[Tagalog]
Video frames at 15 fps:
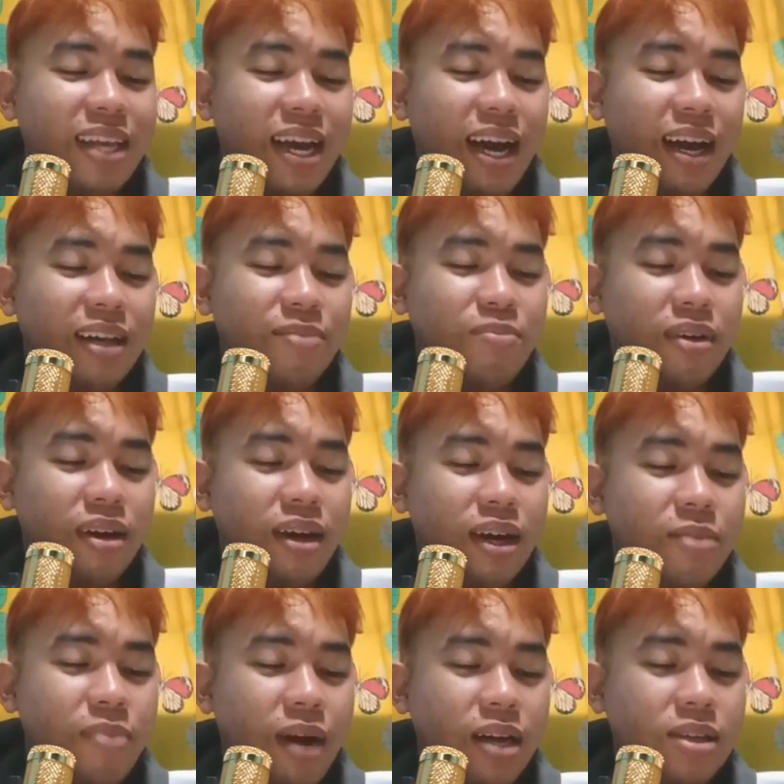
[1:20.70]
ad-
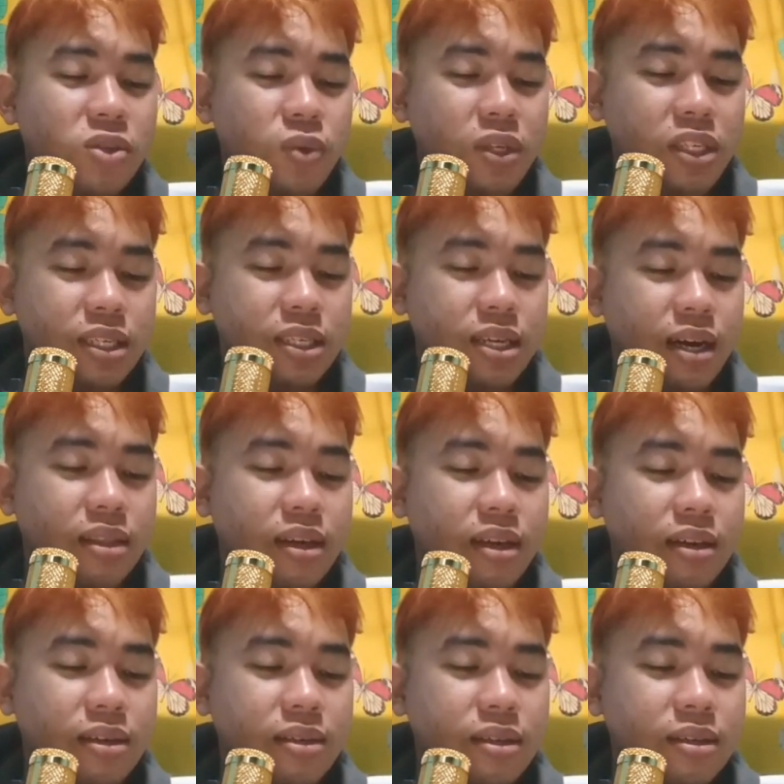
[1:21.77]
advance wishes, ate.
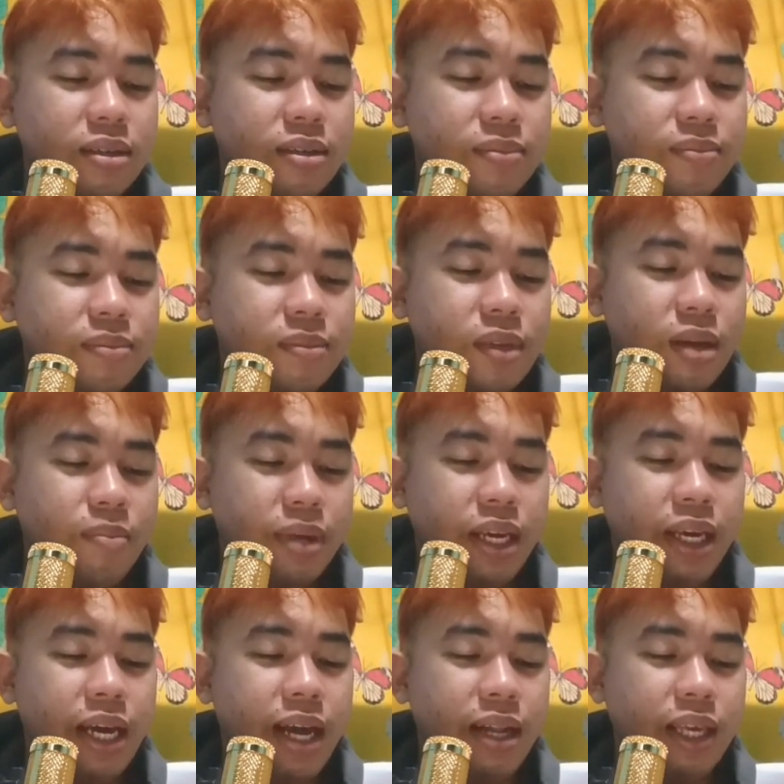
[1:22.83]

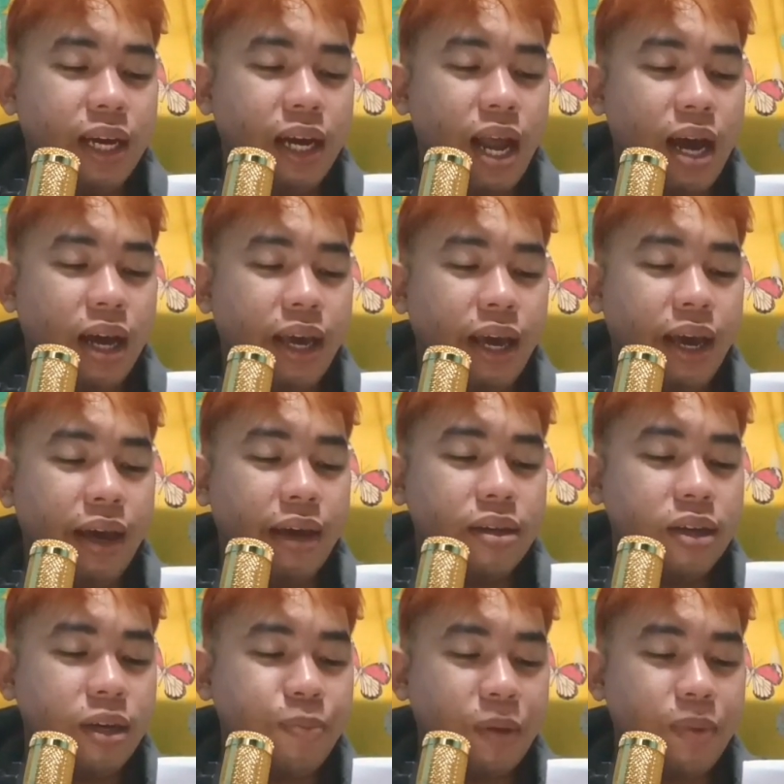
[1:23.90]
Maging healthy ka lagi.
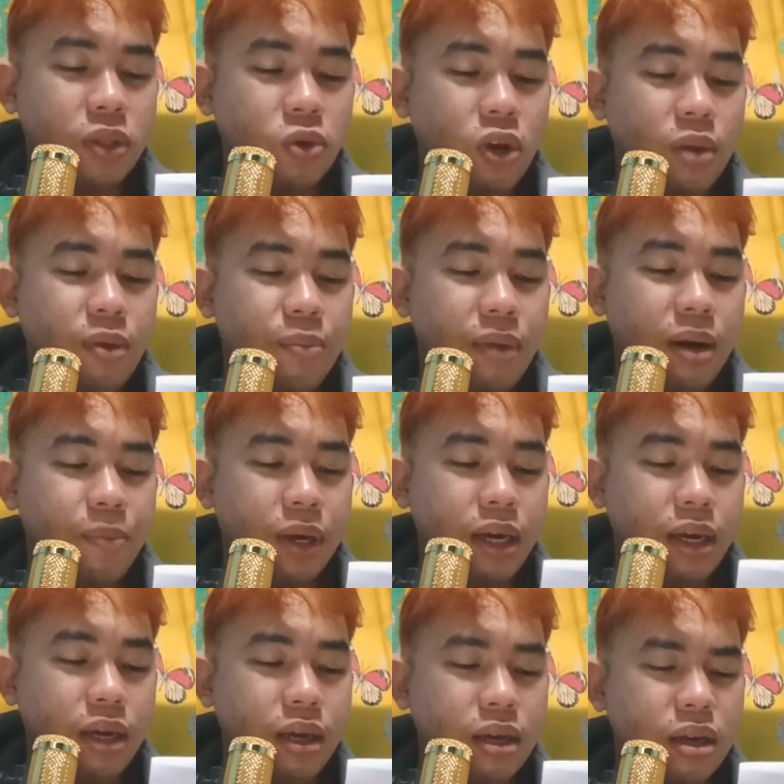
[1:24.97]
Pagpatuloy mo yung mga
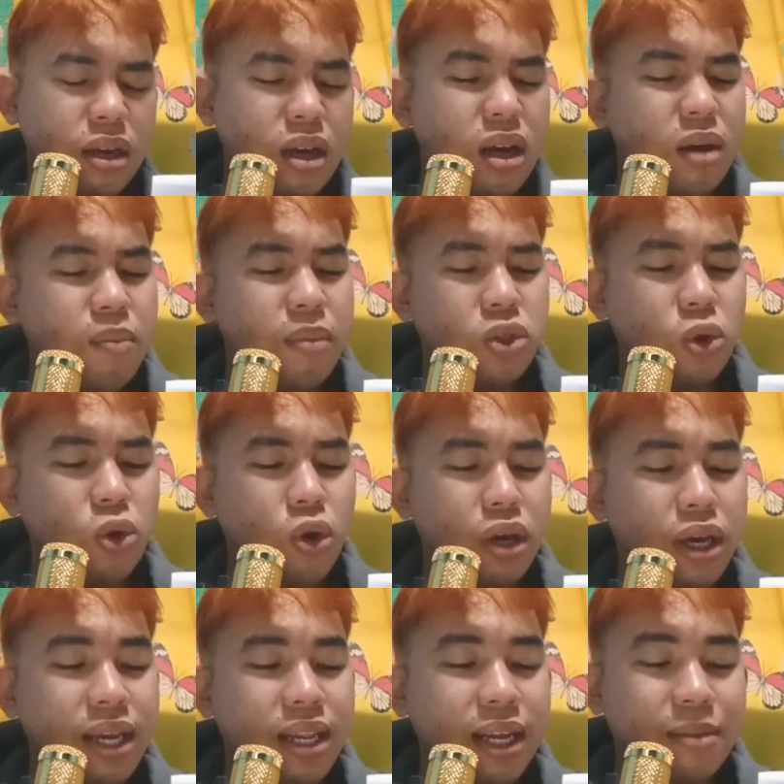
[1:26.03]
pagiging
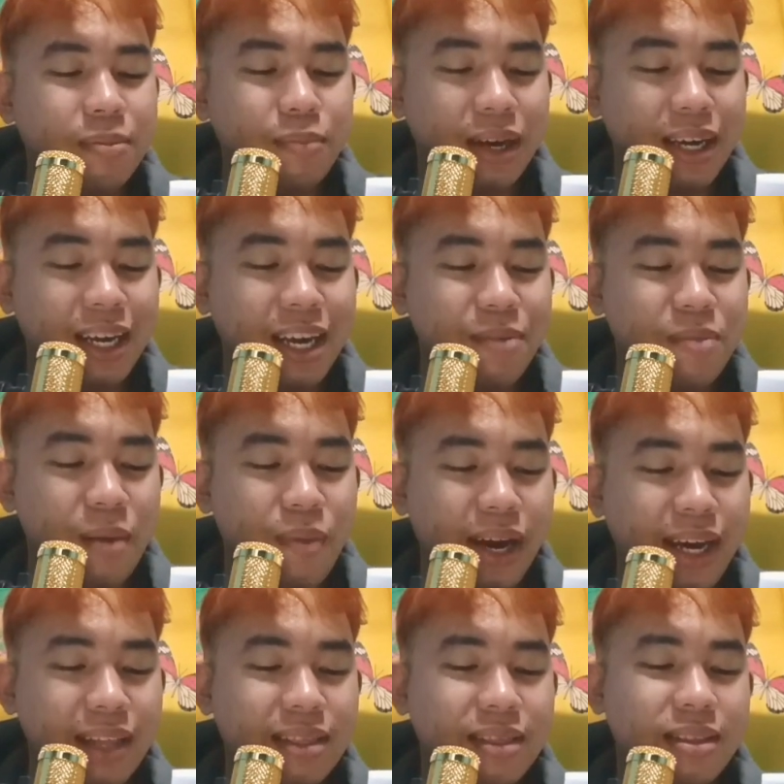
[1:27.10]
matulungin at pagiging
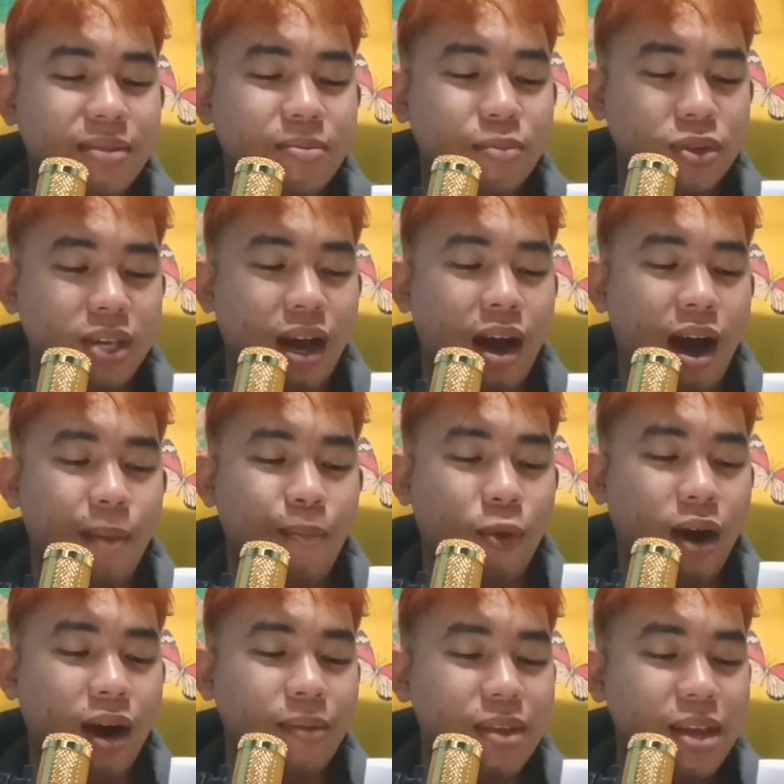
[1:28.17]
mabait mo sa
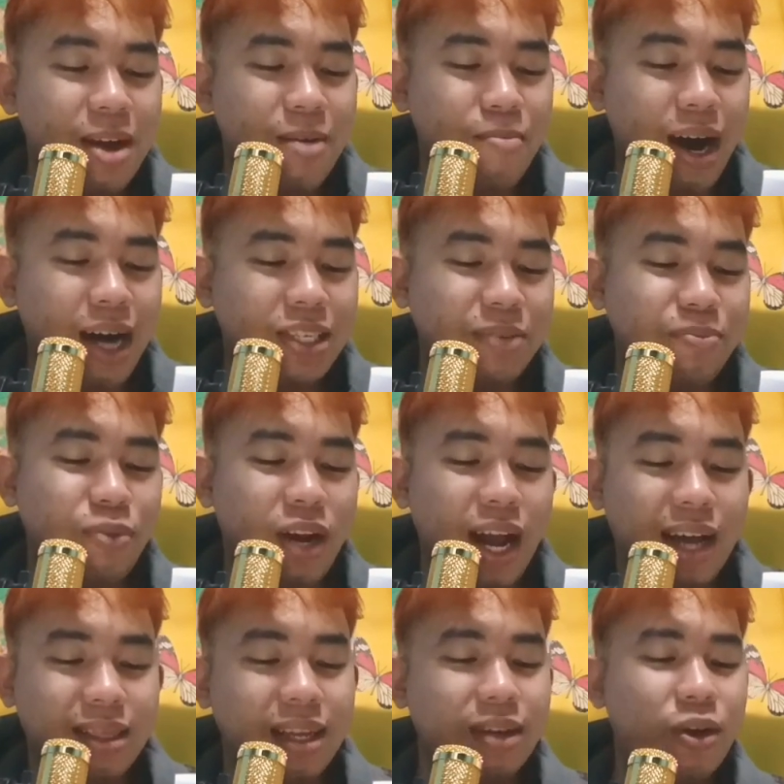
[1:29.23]
kapwa. Ma-achieve mo
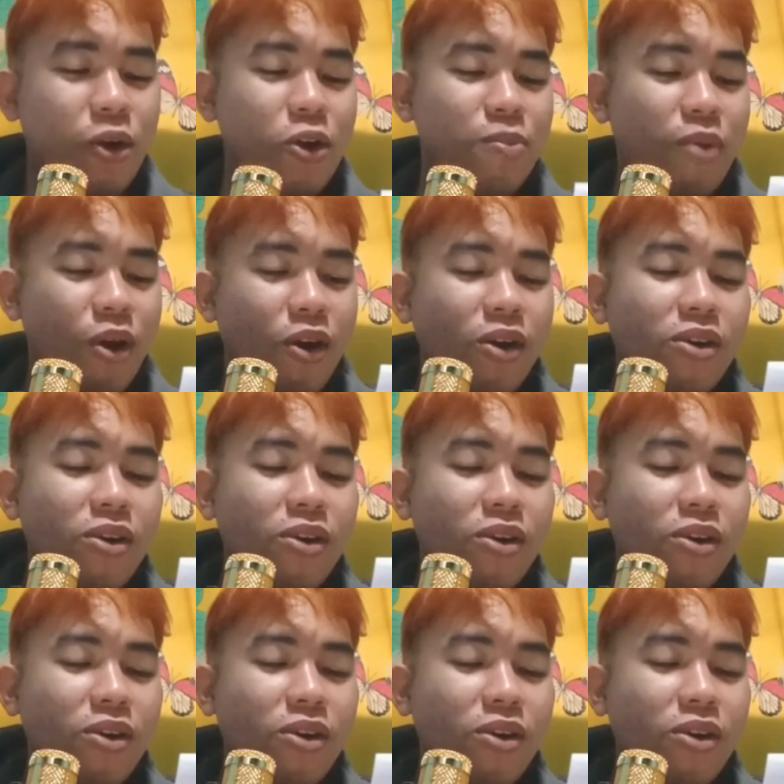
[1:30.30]
lahat ng goal mo